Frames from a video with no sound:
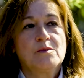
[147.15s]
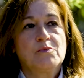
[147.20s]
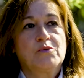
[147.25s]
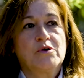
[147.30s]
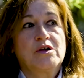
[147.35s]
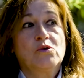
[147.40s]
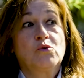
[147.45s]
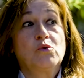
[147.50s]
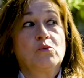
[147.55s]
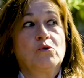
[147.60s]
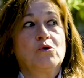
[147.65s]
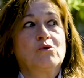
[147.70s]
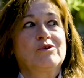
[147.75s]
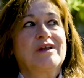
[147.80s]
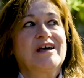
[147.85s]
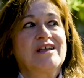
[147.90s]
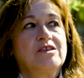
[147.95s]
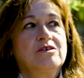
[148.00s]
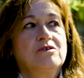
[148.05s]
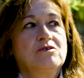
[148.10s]
pues hubo
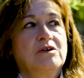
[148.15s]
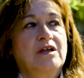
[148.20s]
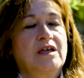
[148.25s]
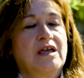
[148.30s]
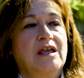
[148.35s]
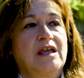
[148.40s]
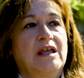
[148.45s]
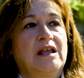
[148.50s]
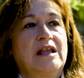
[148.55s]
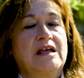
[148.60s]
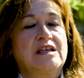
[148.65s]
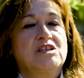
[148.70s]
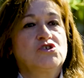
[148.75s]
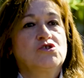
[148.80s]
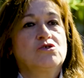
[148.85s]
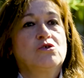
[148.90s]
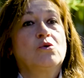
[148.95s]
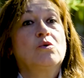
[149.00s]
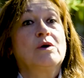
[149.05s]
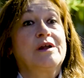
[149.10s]
un año que la
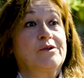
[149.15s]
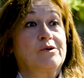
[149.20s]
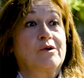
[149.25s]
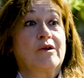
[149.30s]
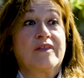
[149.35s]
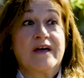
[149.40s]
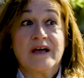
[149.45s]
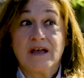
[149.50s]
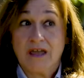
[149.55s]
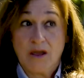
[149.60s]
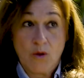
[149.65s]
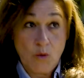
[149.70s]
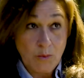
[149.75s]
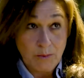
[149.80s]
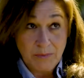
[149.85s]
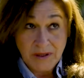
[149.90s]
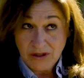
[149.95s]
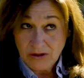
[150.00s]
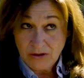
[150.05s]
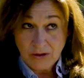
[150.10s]
hizo Juan Roldán, que es
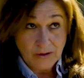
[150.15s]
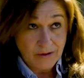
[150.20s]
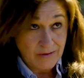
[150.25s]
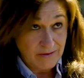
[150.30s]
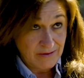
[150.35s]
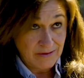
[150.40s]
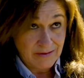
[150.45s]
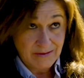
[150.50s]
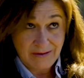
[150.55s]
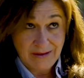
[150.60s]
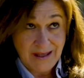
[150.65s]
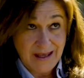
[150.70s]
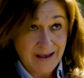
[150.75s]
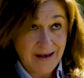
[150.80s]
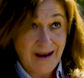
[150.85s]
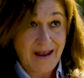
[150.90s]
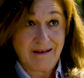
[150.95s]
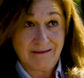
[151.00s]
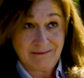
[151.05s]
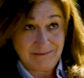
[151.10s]
un pintor de
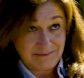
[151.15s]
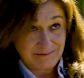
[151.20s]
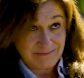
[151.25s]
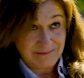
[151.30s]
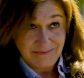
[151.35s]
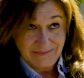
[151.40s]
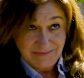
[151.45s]
gran